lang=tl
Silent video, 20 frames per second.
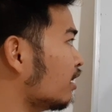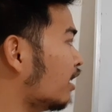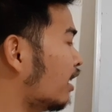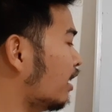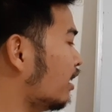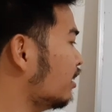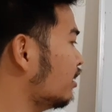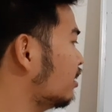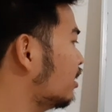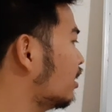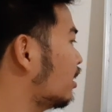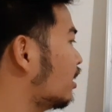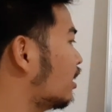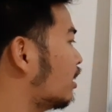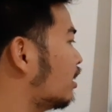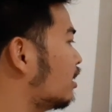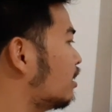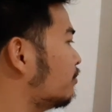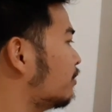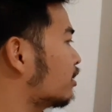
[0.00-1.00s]
and
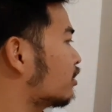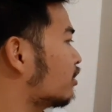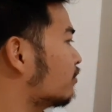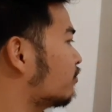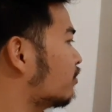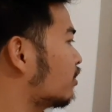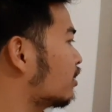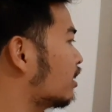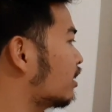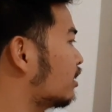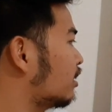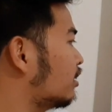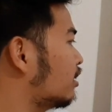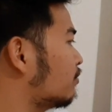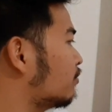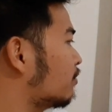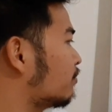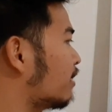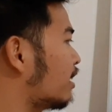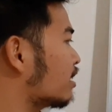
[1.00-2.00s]
limit of
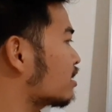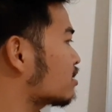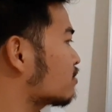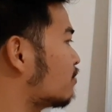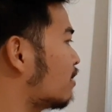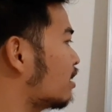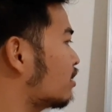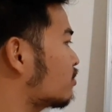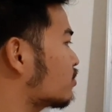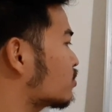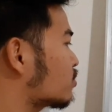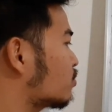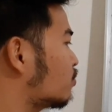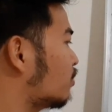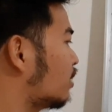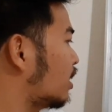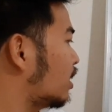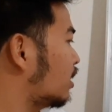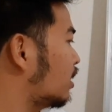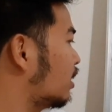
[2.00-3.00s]
logarithm of x minus
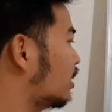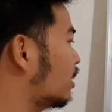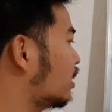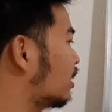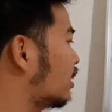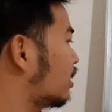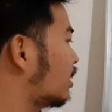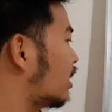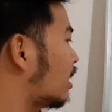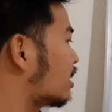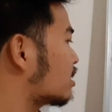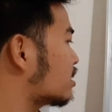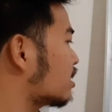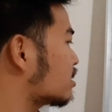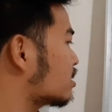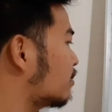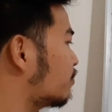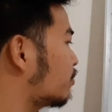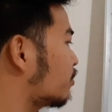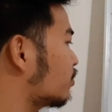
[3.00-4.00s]
1 as
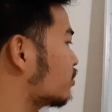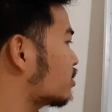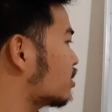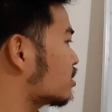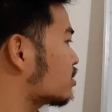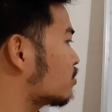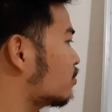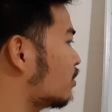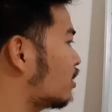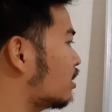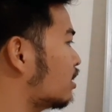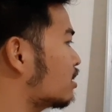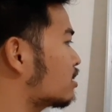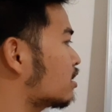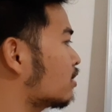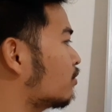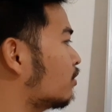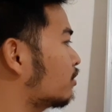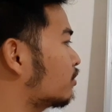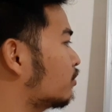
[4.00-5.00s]
x approaches 1
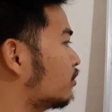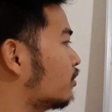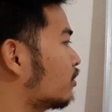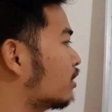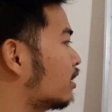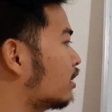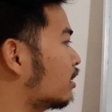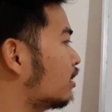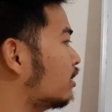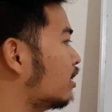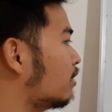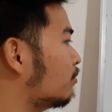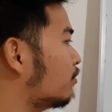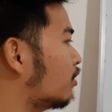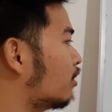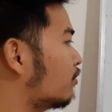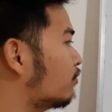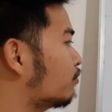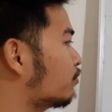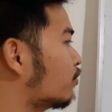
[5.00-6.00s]
is equal to logarithm
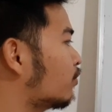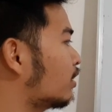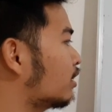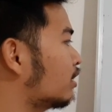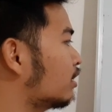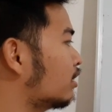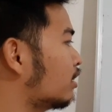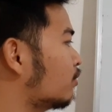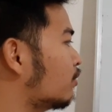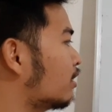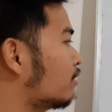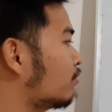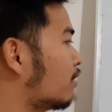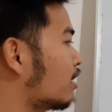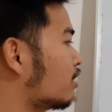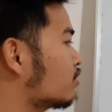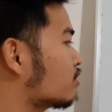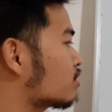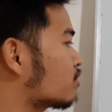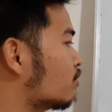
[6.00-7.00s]
of quantity 1
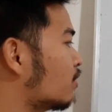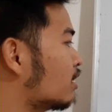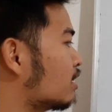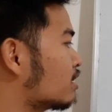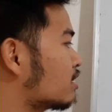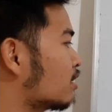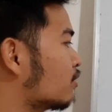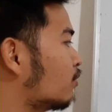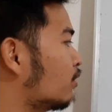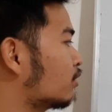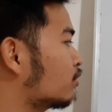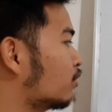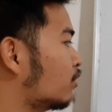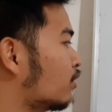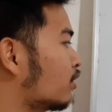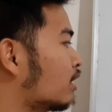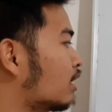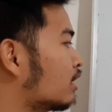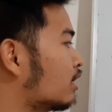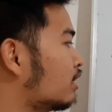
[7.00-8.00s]
minus 1 is equal to
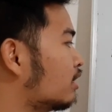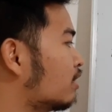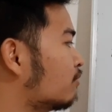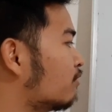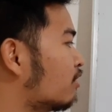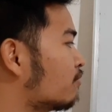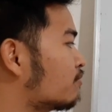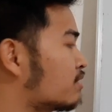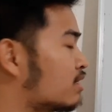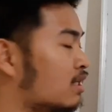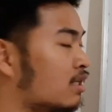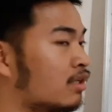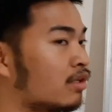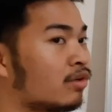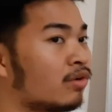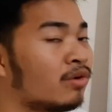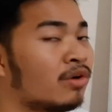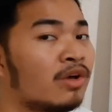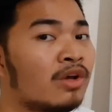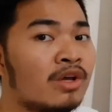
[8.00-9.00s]
logarithm of
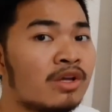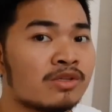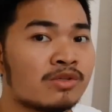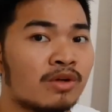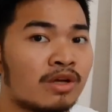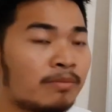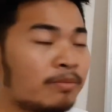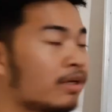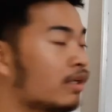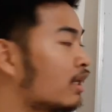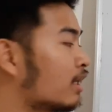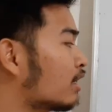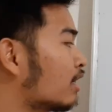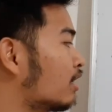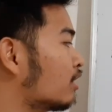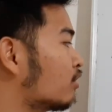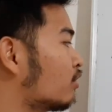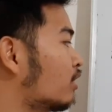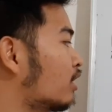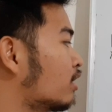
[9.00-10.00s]
0. So kapag
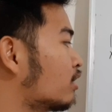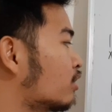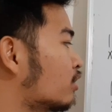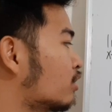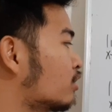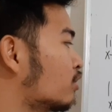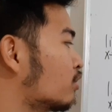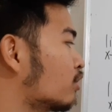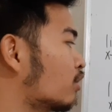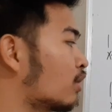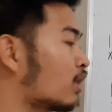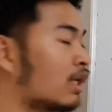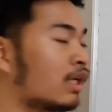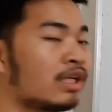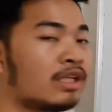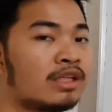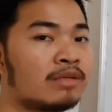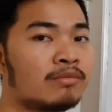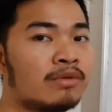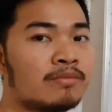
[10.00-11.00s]
na-calculator nyo yung
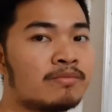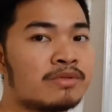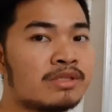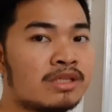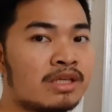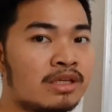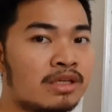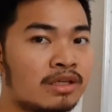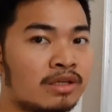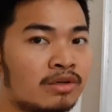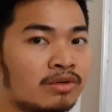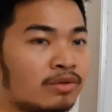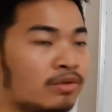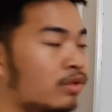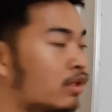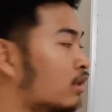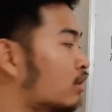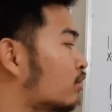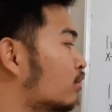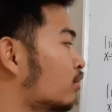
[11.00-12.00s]
logarithm of
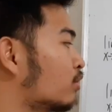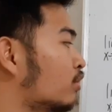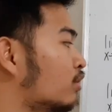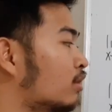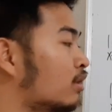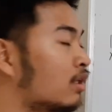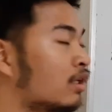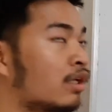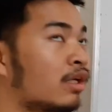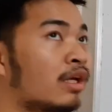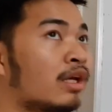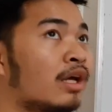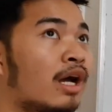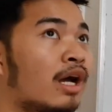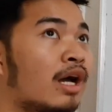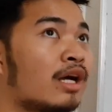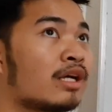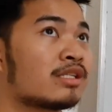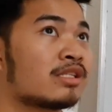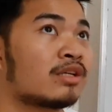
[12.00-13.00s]
0, ito'y
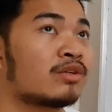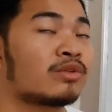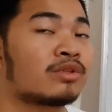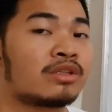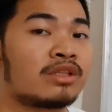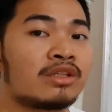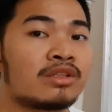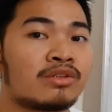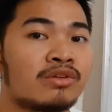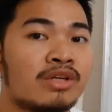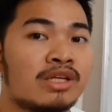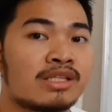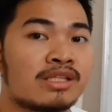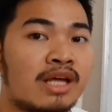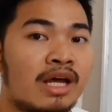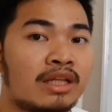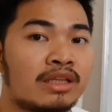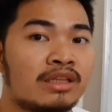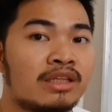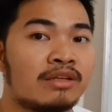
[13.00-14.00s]
ang sagot dito is
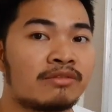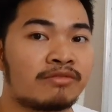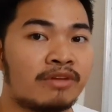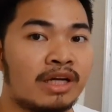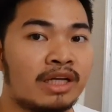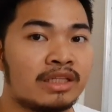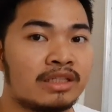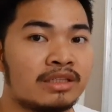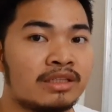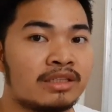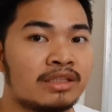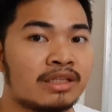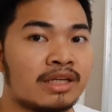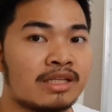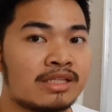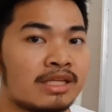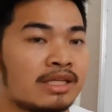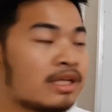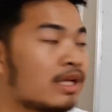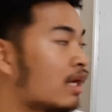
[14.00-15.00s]
undefined.
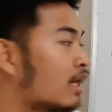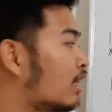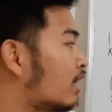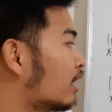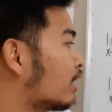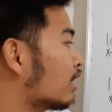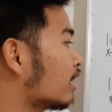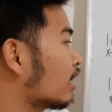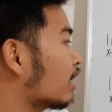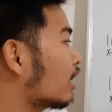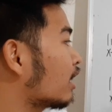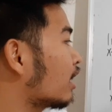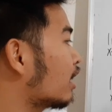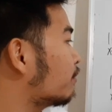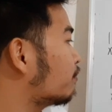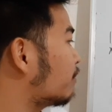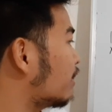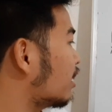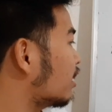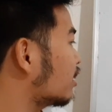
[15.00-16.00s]
Kasi nga,
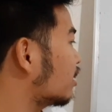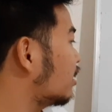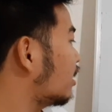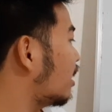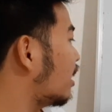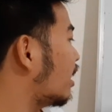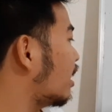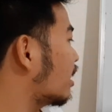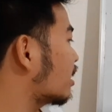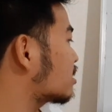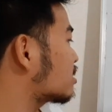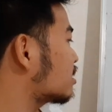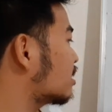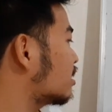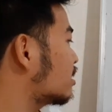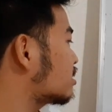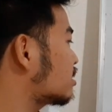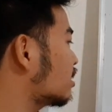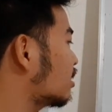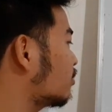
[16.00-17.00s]
kapag x
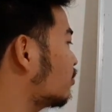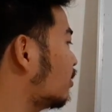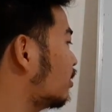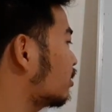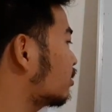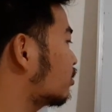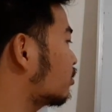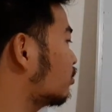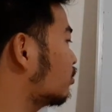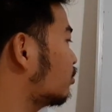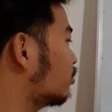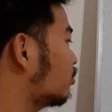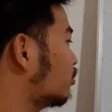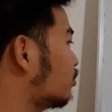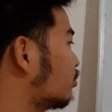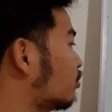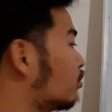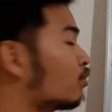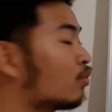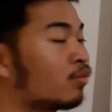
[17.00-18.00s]
is equal
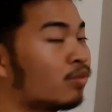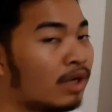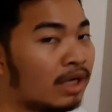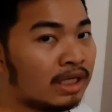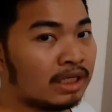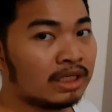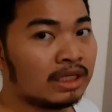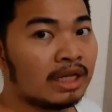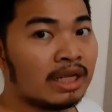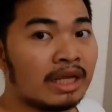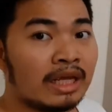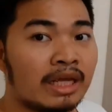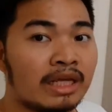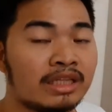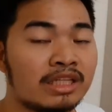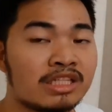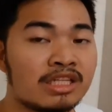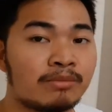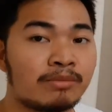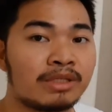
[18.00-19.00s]
to 1,
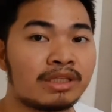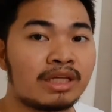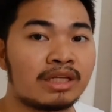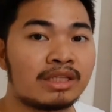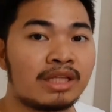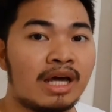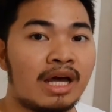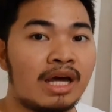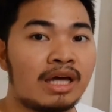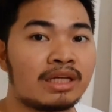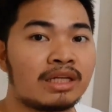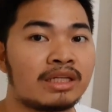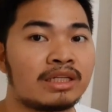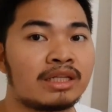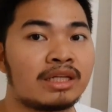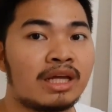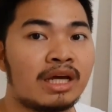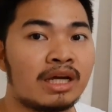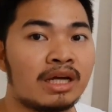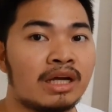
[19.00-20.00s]
hindi siya
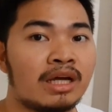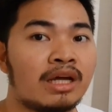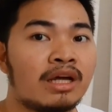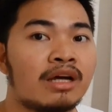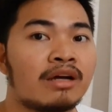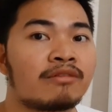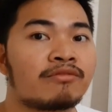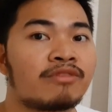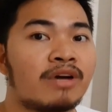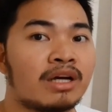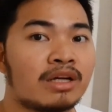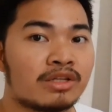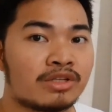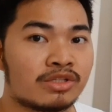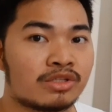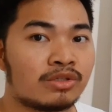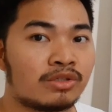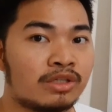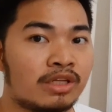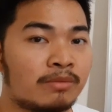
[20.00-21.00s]
madadaanan ng
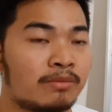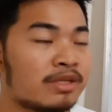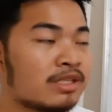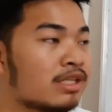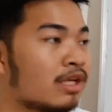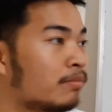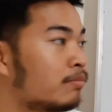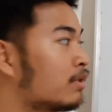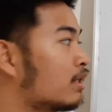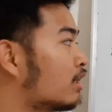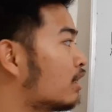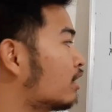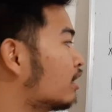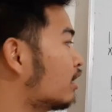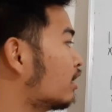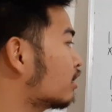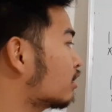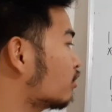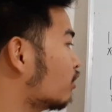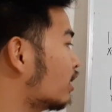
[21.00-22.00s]
function. Ibig sabihin,
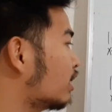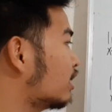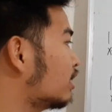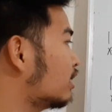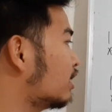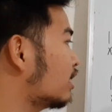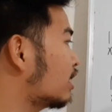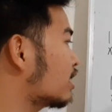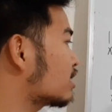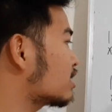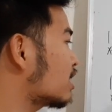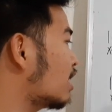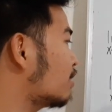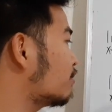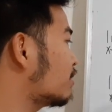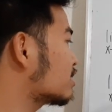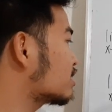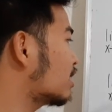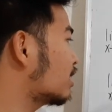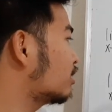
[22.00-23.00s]
ito ay hindi
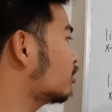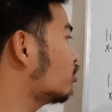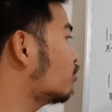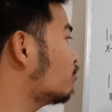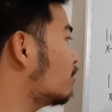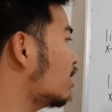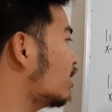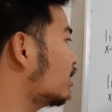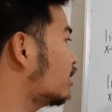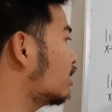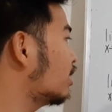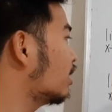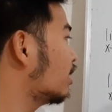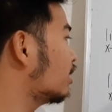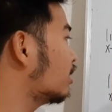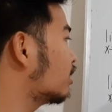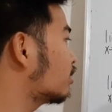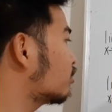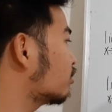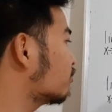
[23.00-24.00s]
kasama sa domain
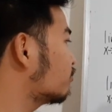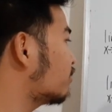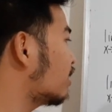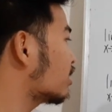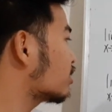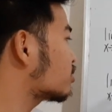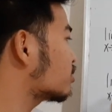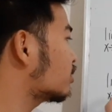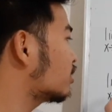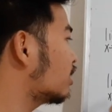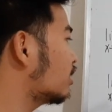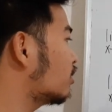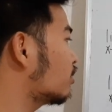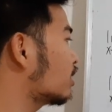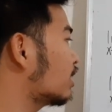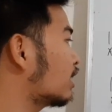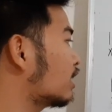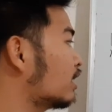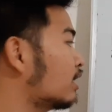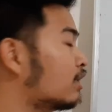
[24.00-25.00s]
nitong function na
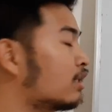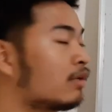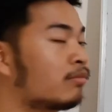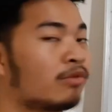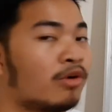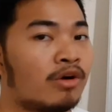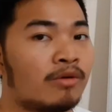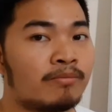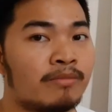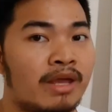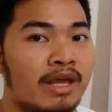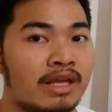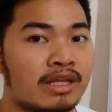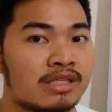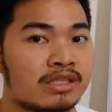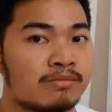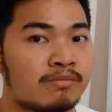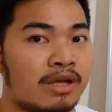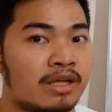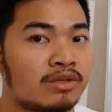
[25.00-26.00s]
logarithm of
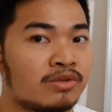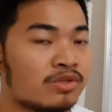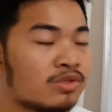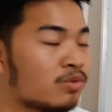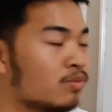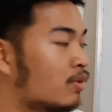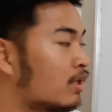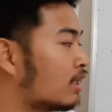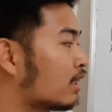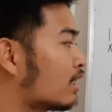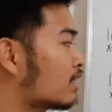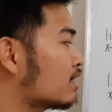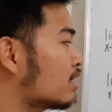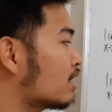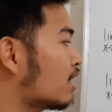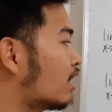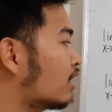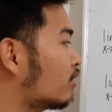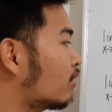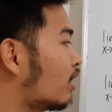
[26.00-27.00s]
x minus 1
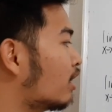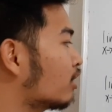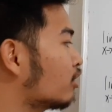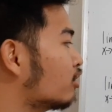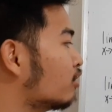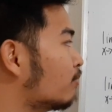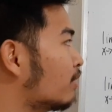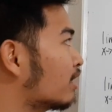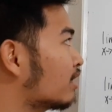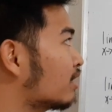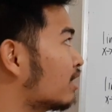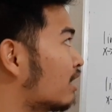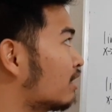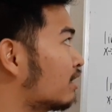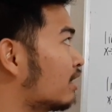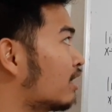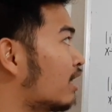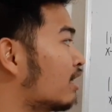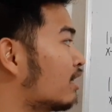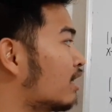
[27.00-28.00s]
kasi nga yung argument
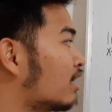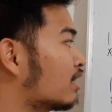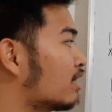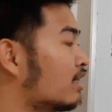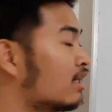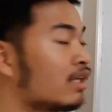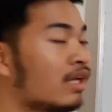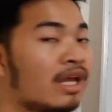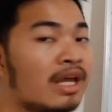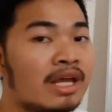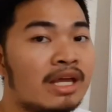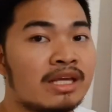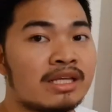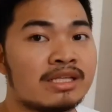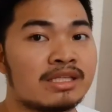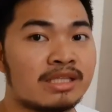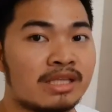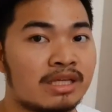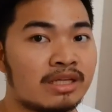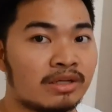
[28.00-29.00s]
natin ay naging
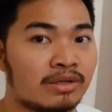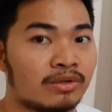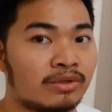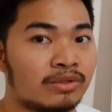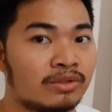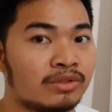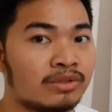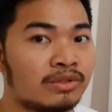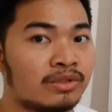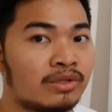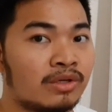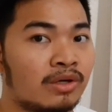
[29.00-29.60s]
0.